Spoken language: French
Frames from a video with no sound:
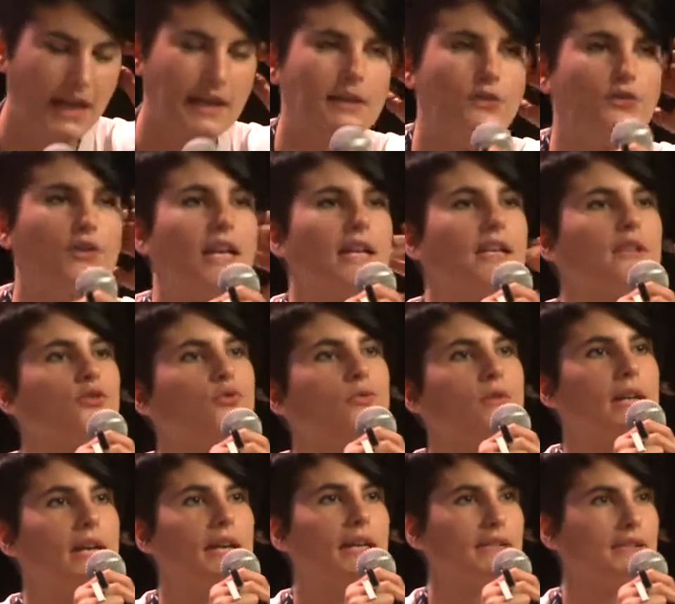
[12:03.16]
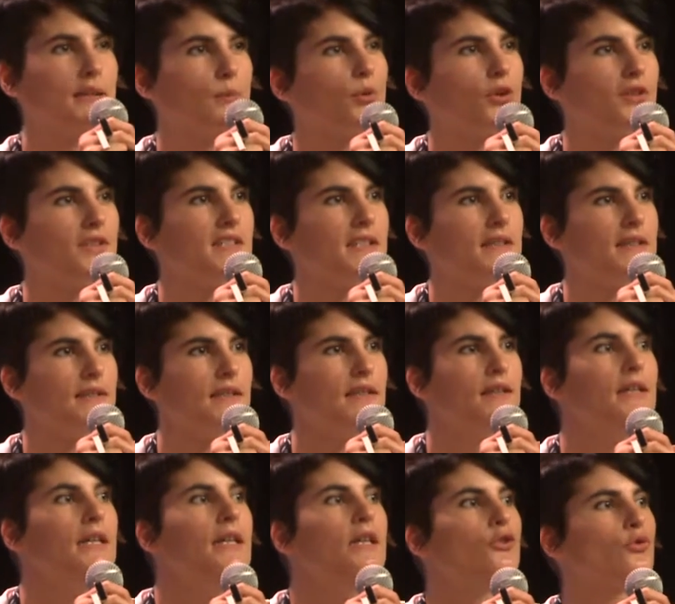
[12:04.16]
parlé de la question de la réciprocité.
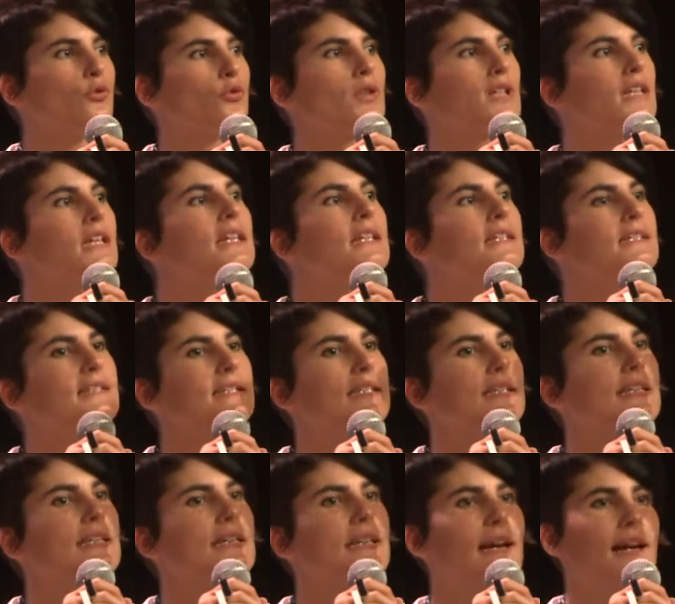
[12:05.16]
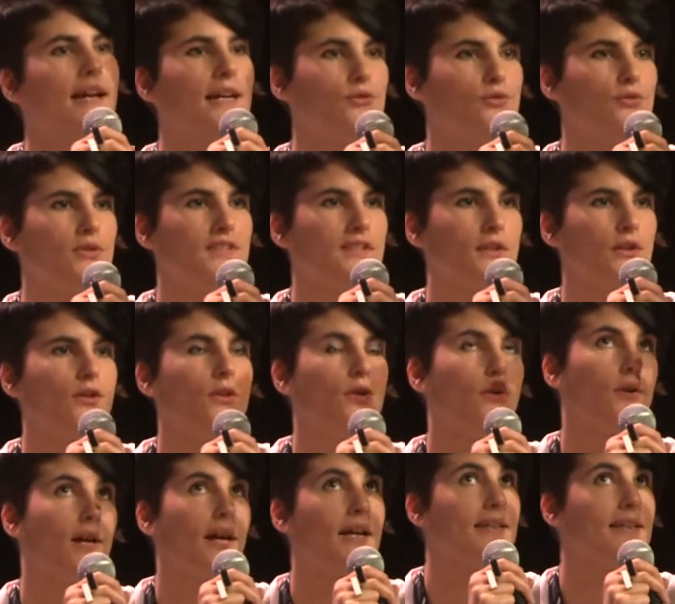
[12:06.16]
Donc, si un euh,